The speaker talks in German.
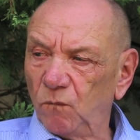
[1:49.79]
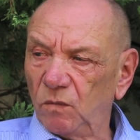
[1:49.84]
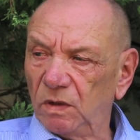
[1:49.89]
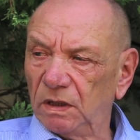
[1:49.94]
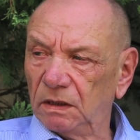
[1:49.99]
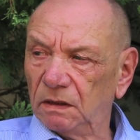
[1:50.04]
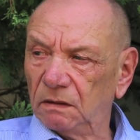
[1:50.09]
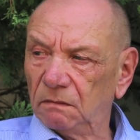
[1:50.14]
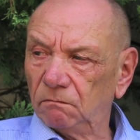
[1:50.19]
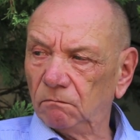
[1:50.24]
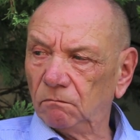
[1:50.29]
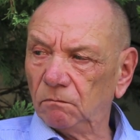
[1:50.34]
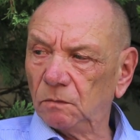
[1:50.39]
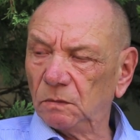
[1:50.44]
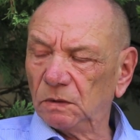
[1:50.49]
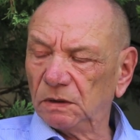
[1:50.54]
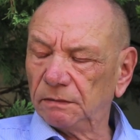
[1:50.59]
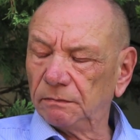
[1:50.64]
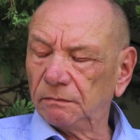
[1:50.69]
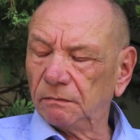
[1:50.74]
bei Rohren
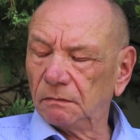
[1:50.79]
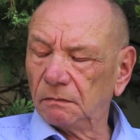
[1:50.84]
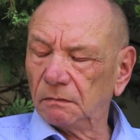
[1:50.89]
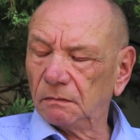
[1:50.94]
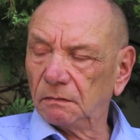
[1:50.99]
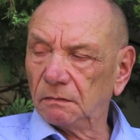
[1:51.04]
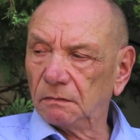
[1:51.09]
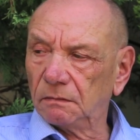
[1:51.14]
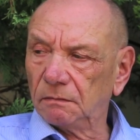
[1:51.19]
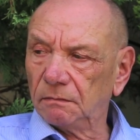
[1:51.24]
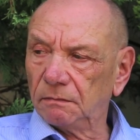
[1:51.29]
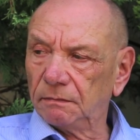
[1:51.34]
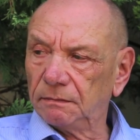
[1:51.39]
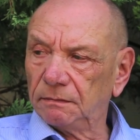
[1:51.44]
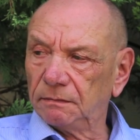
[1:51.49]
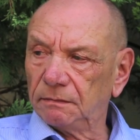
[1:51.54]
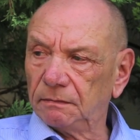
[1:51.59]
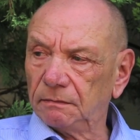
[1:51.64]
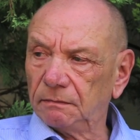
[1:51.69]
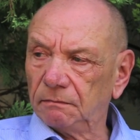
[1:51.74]
buddeln.
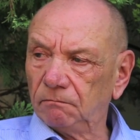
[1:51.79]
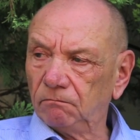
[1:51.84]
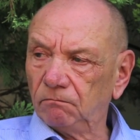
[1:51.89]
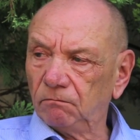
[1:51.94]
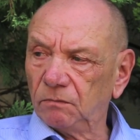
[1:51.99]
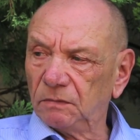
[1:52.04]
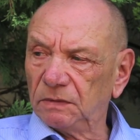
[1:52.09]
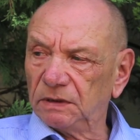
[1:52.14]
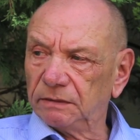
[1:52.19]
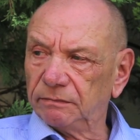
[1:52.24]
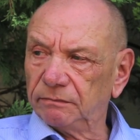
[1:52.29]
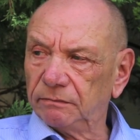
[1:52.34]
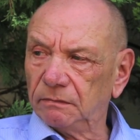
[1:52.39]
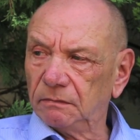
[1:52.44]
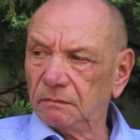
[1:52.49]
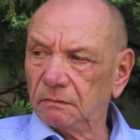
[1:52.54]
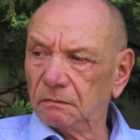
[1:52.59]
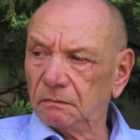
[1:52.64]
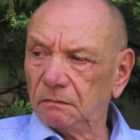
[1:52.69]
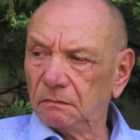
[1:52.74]
Da gibt es die
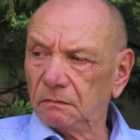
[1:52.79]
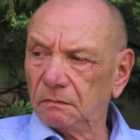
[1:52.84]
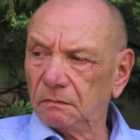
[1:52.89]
